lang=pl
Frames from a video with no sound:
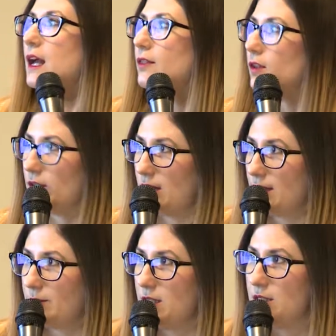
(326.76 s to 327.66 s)
No i
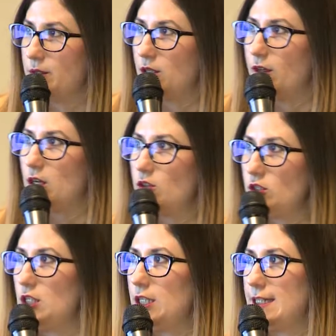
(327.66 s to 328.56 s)
teraz przejdźmy do
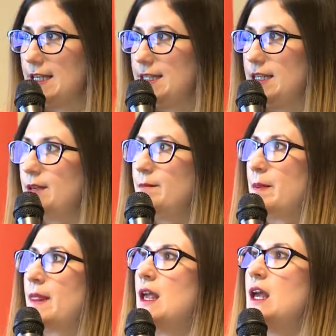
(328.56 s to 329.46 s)
wielkości licencji.
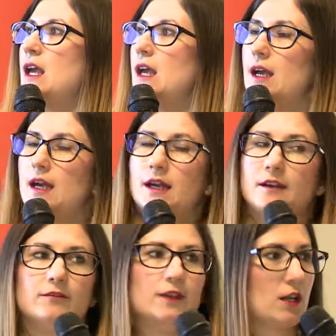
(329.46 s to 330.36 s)

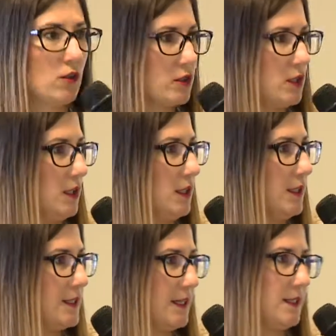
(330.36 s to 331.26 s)
E, wielkości
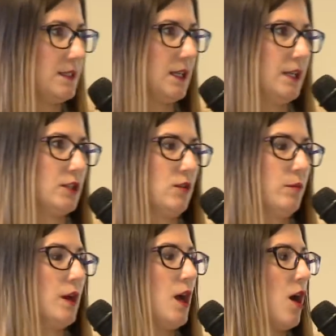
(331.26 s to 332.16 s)
licencji
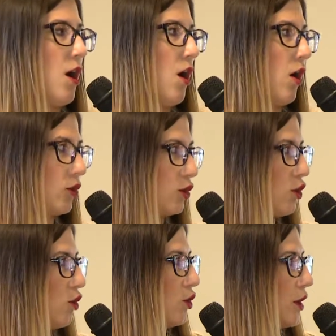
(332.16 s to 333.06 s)
zależą od
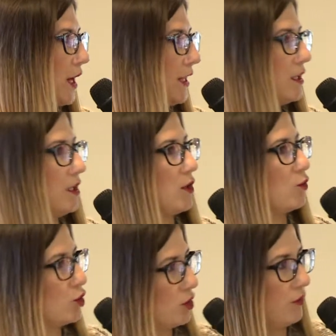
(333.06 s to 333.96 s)
konkretnych
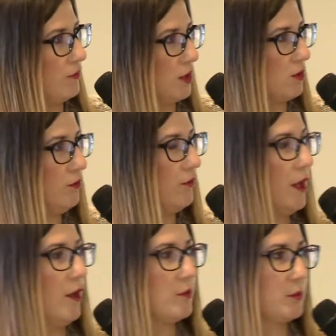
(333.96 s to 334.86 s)
użytkowników.
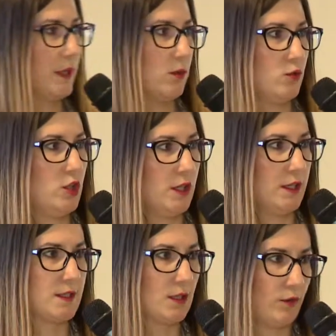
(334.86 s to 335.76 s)
W przypadku
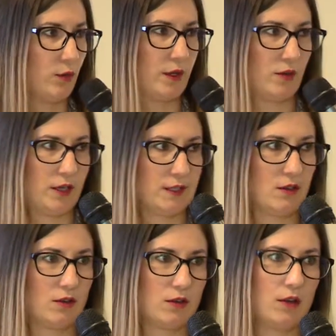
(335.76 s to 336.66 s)
Jiry, Software oraz
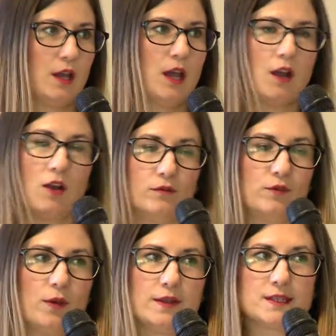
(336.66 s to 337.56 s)
Core,
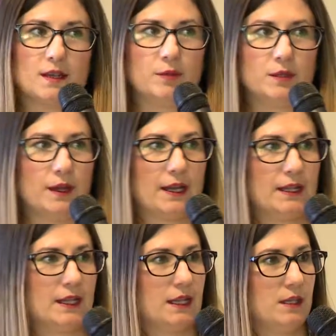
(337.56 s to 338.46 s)
Confluenza,
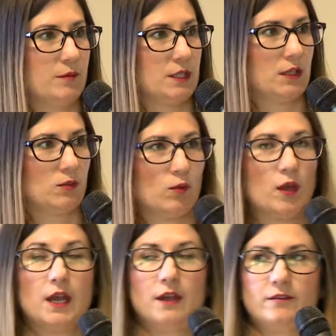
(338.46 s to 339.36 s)
Bitbucketa, HipChatu,
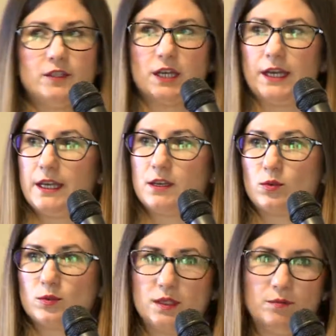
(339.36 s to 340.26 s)
Fisheye i
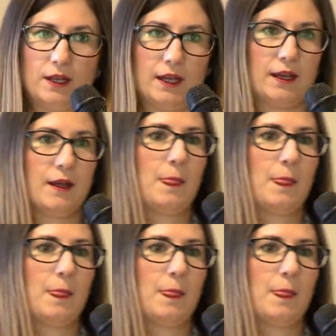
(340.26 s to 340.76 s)
Crucible